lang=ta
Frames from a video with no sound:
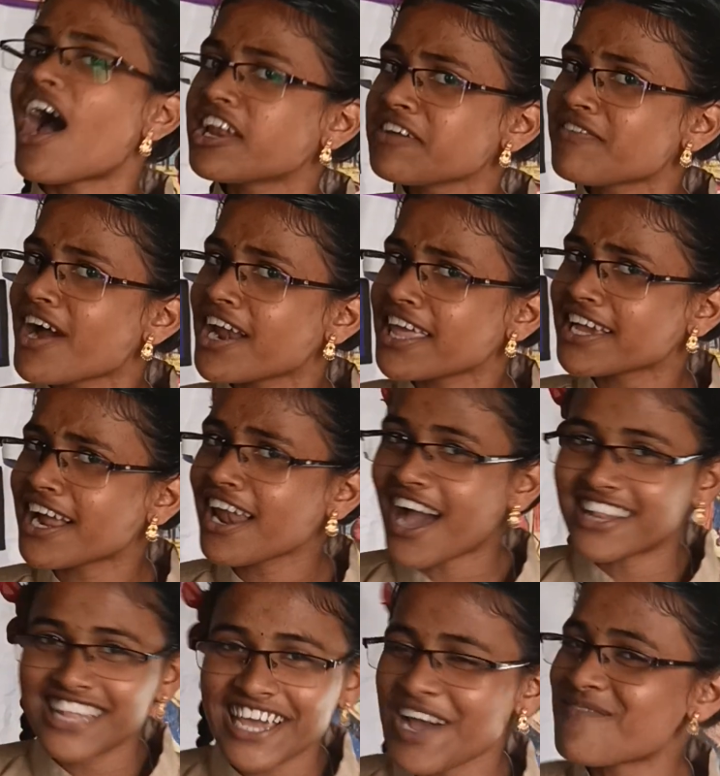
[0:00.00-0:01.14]
அறிவாளிகள்
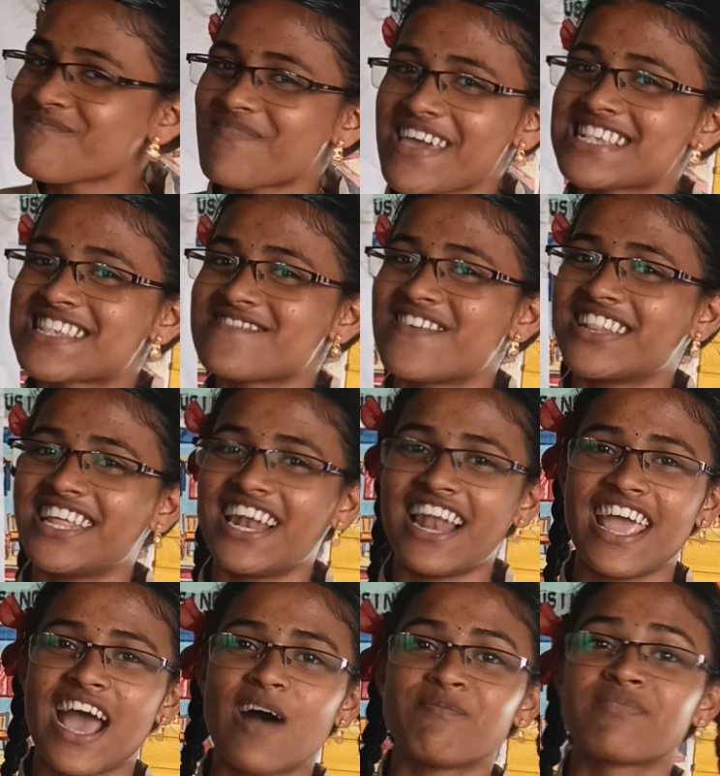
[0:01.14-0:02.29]
அதிகம்
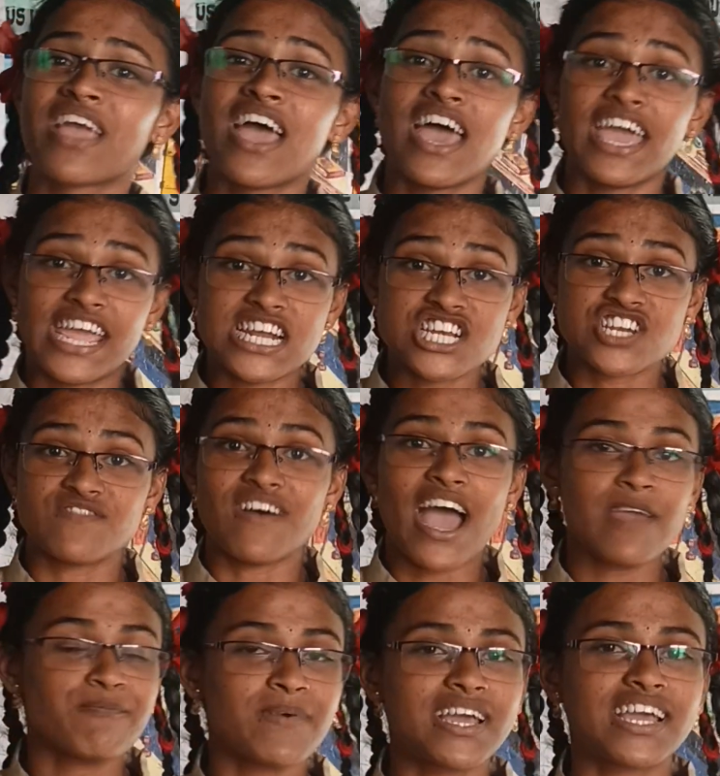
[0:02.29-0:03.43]
பேசுவதில்லையாம் என்று
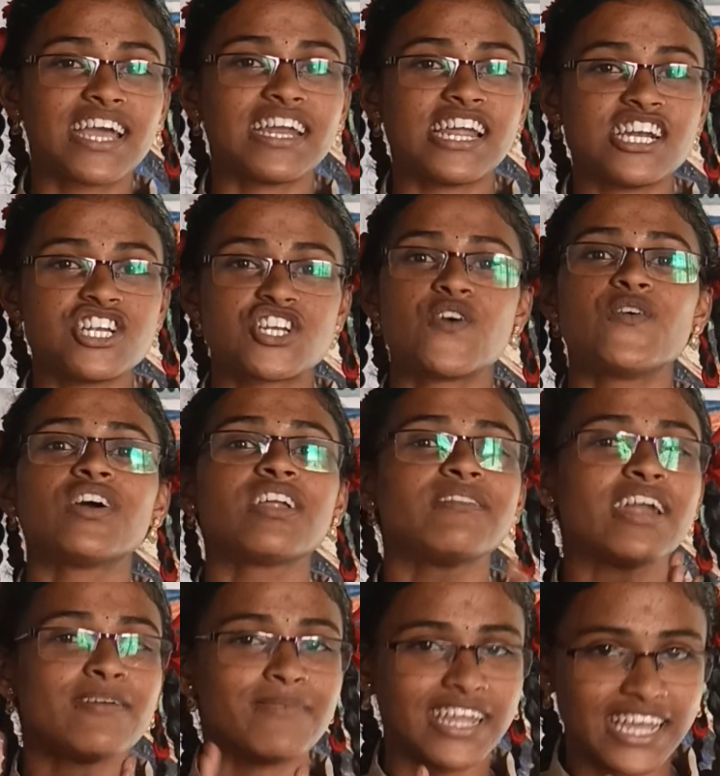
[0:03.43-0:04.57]
வாய்ப்புக்கு நன்றி கூறி
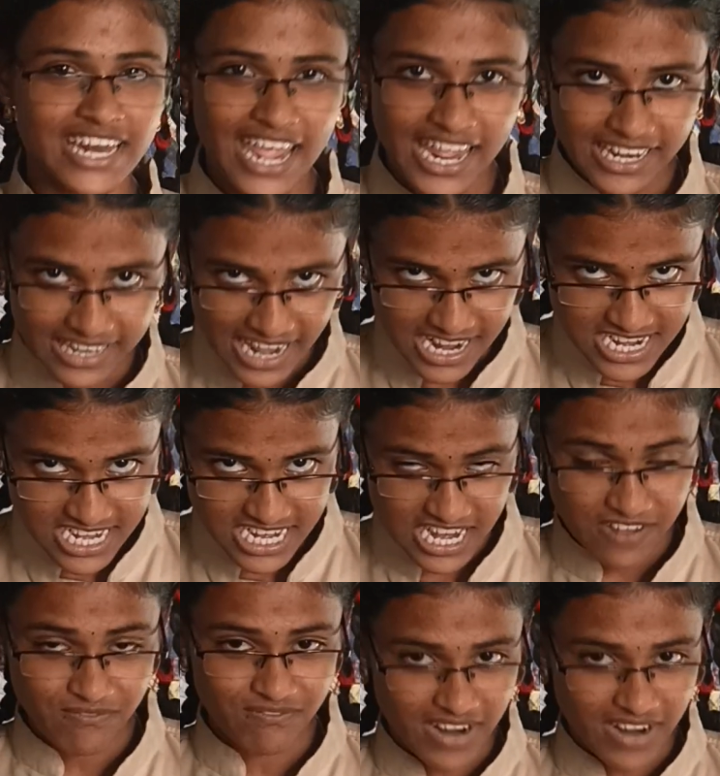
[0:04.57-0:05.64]
விடைபெறுகிறேன் நன்றி